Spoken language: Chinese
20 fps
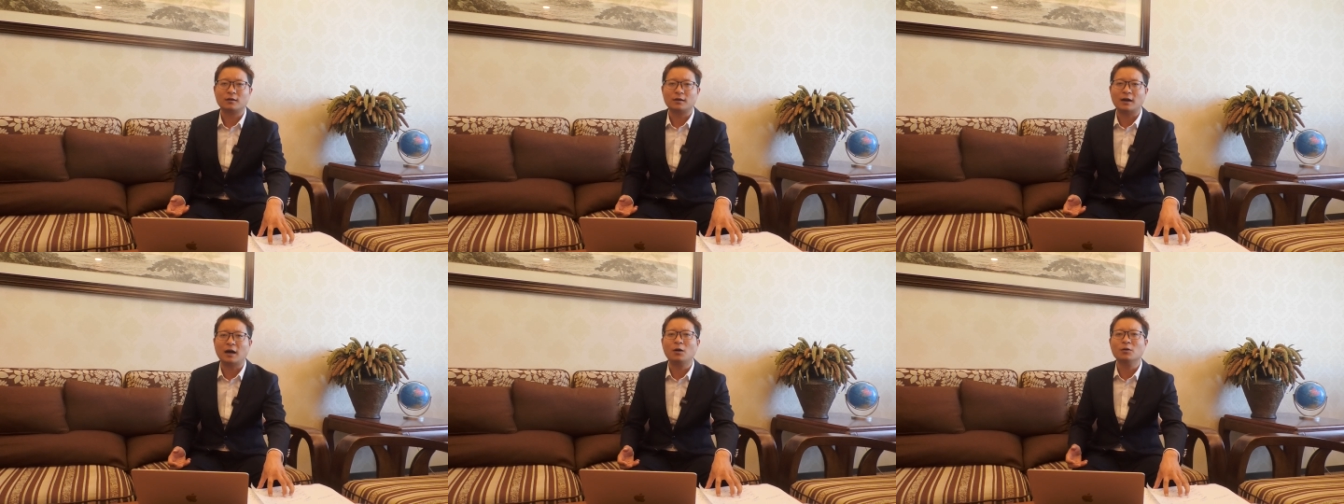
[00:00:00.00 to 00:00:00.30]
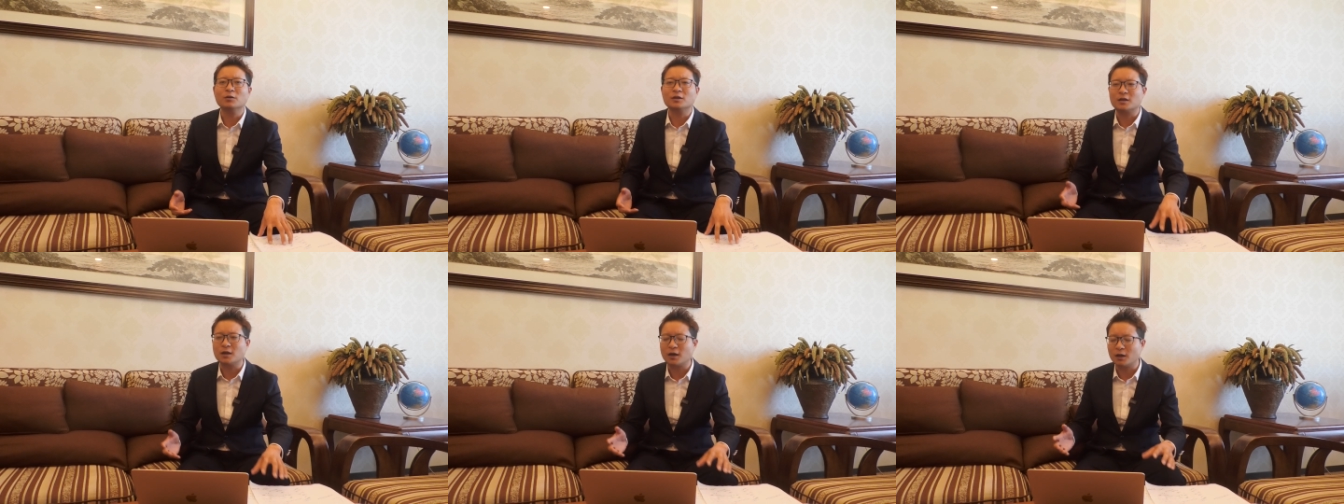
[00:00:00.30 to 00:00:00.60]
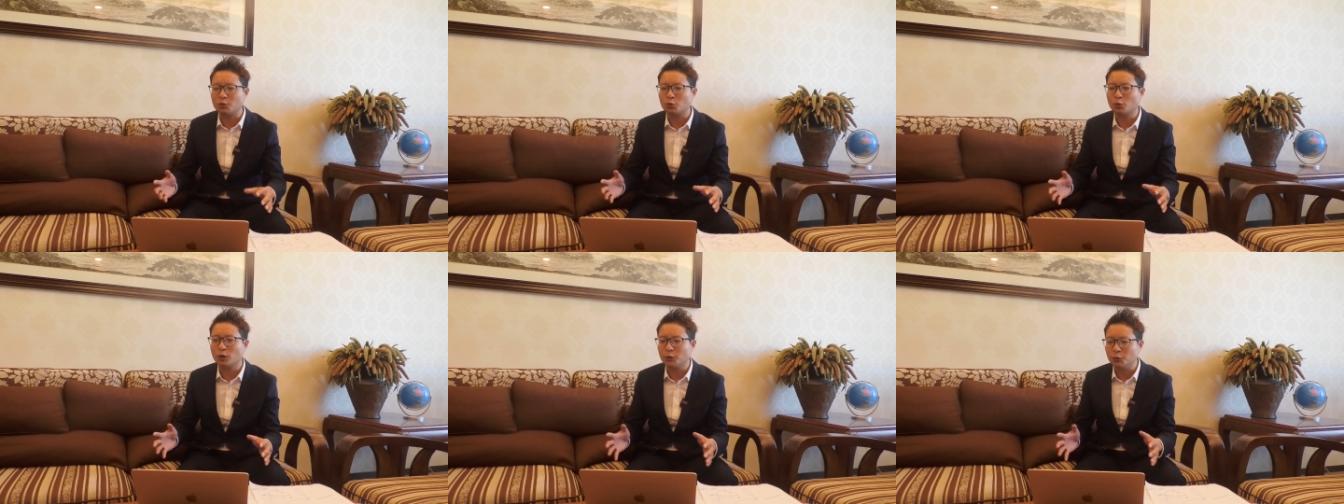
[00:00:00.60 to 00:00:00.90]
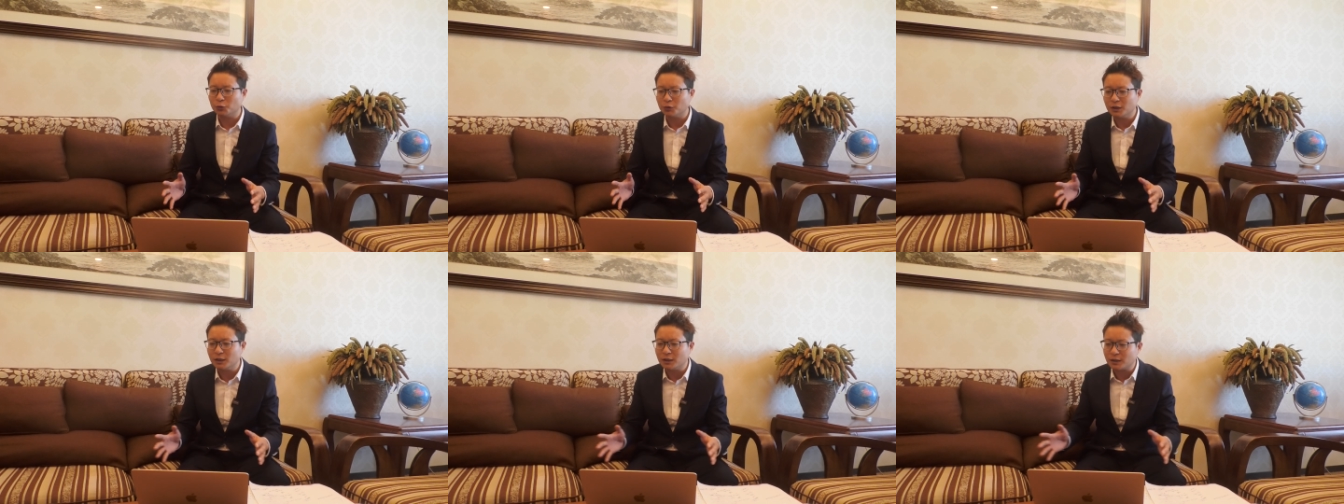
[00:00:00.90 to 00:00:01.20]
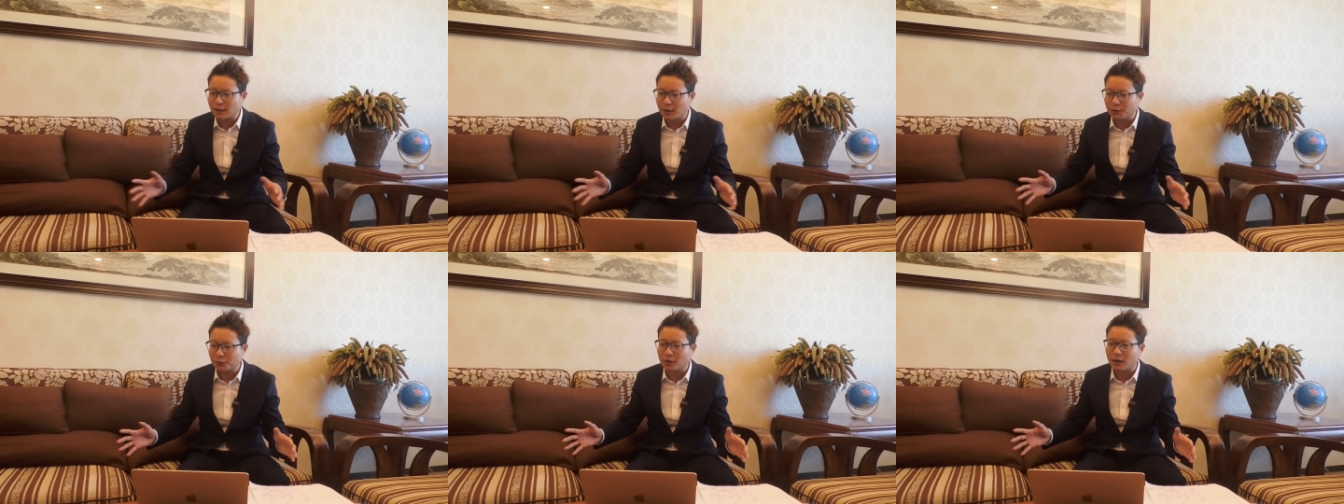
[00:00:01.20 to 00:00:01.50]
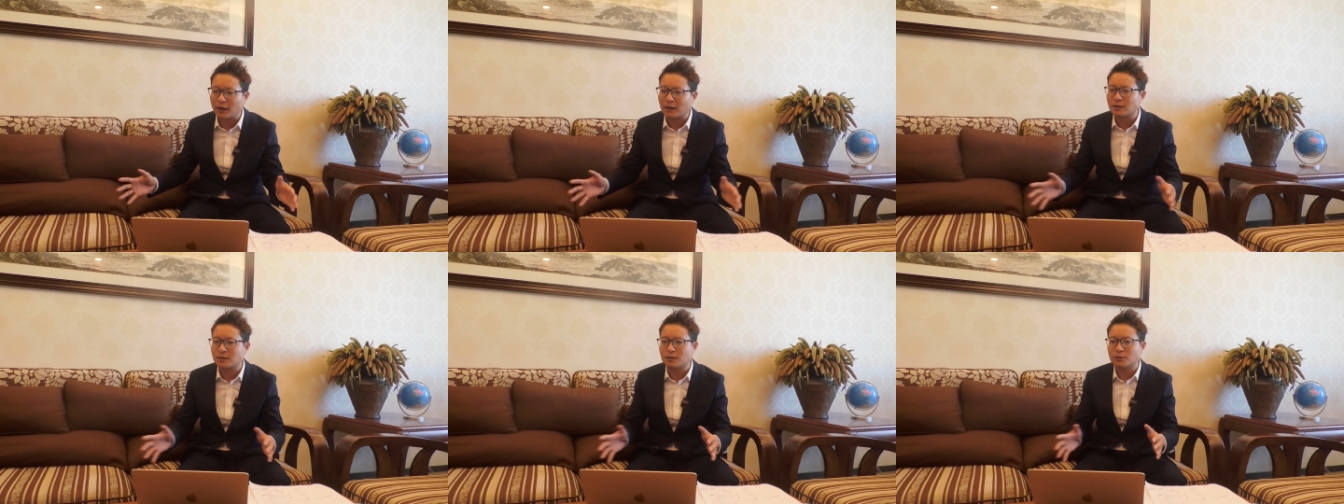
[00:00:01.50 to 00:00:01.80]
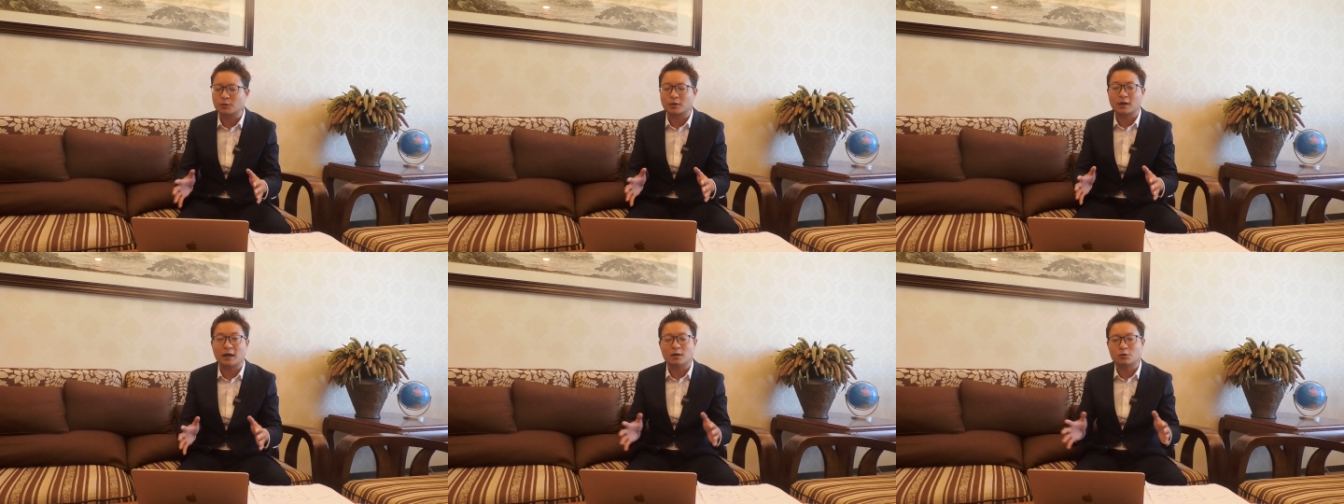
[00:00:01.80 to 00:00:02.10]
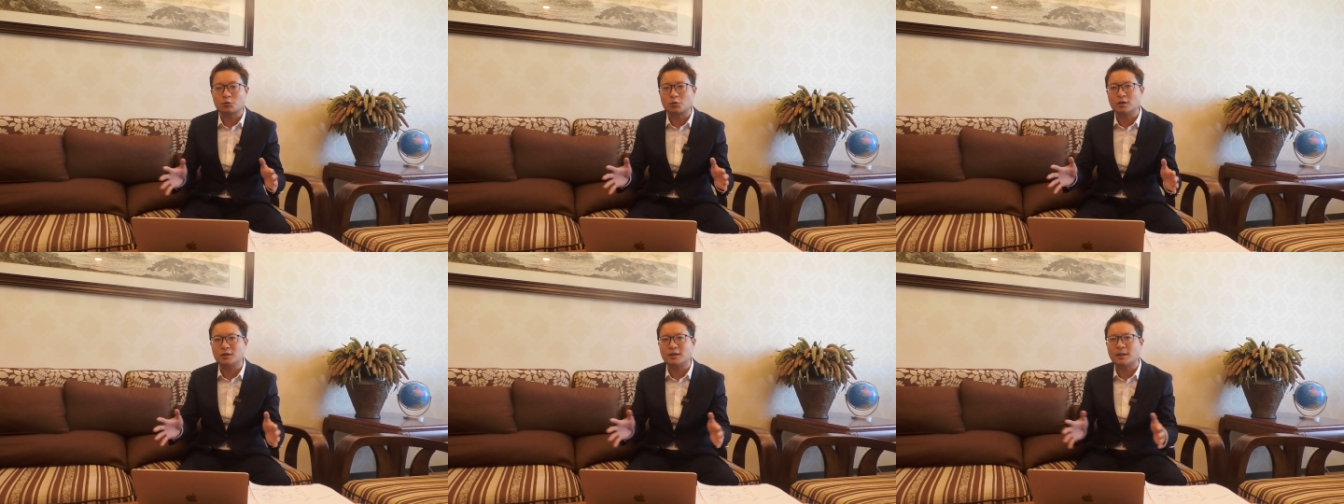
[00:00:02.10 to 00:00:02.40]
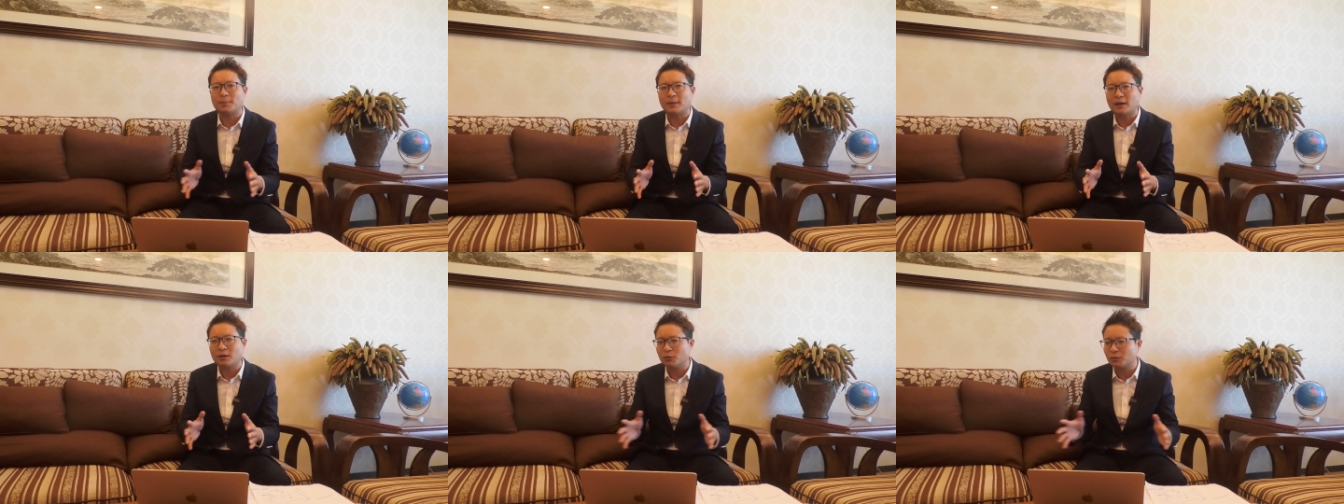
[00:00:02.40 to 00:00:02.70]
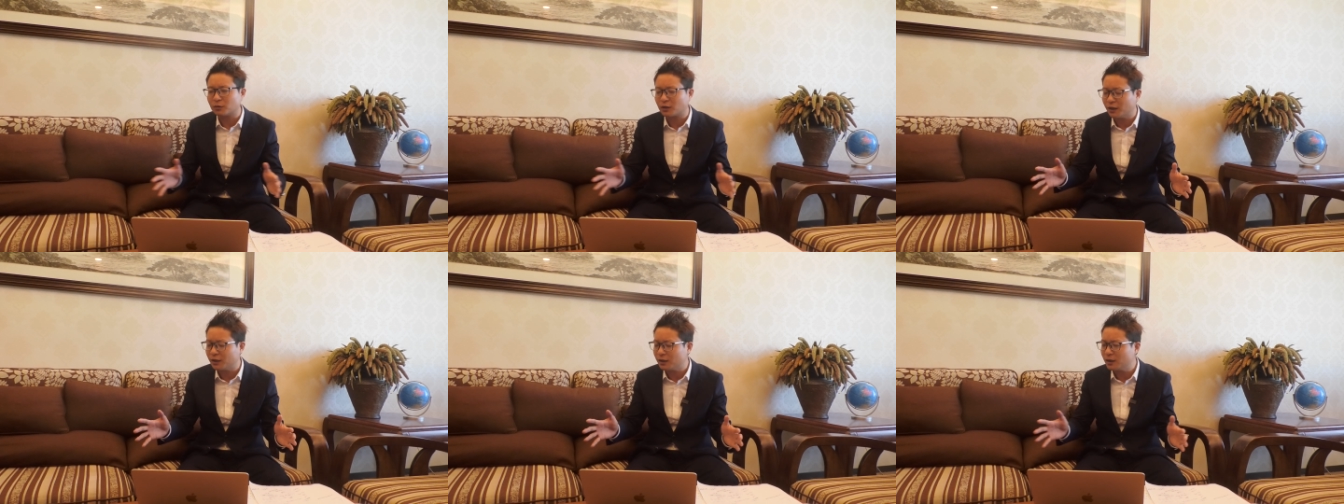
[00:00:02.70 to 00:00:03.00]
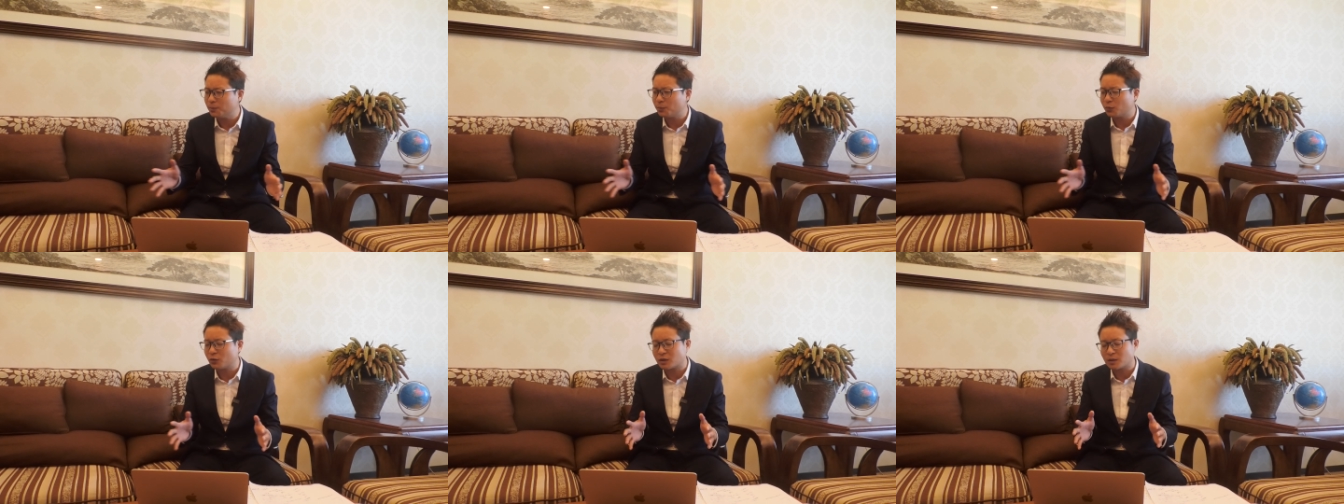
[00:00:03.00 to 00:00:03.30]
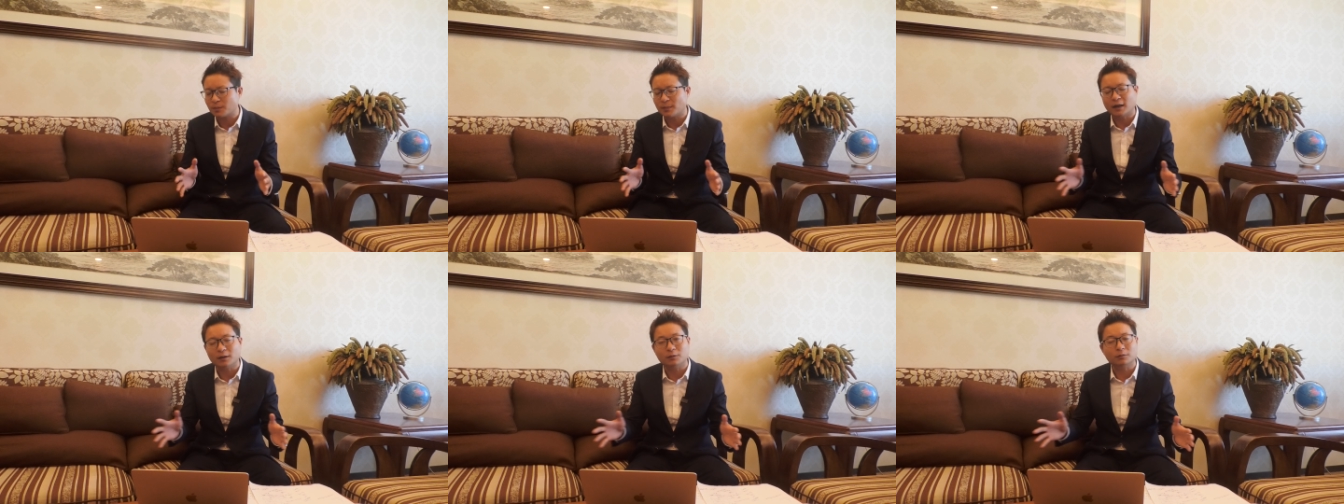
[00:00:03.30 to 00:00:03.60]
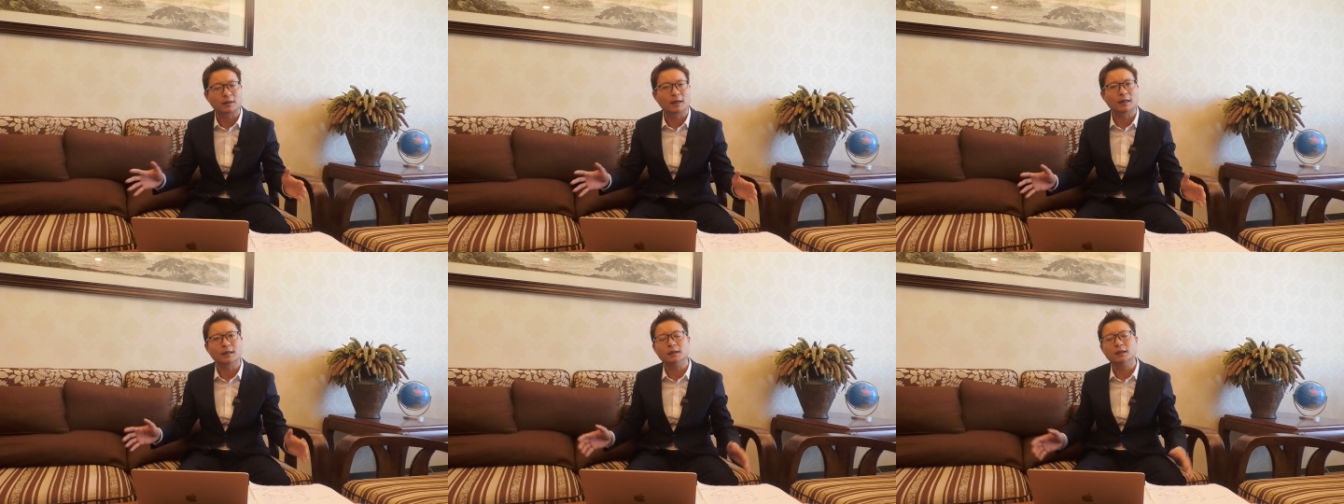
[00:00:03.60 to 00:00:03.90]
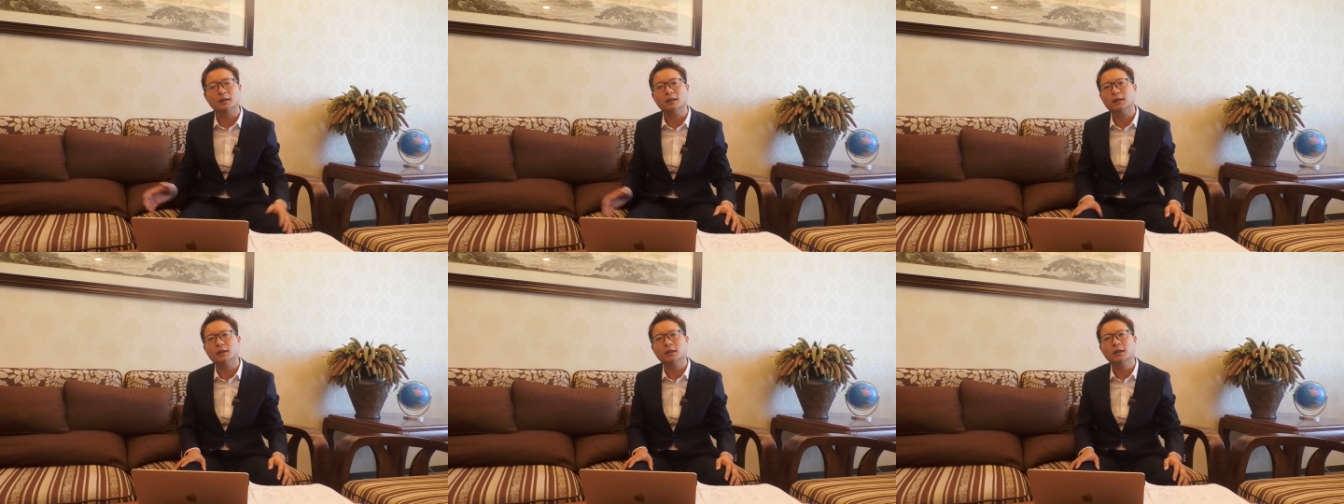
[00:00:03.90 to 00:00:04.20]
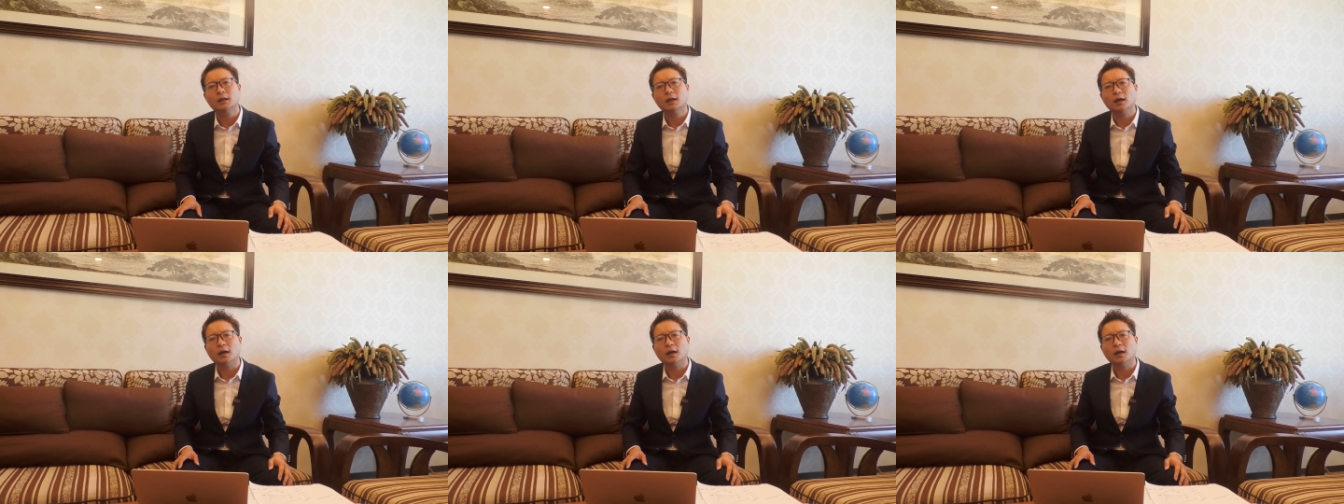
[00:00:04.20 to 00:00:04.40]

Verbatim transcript: 然后你的很多的羽翼，像原来刚刚说的，像班农，肯定不止班农他一个人，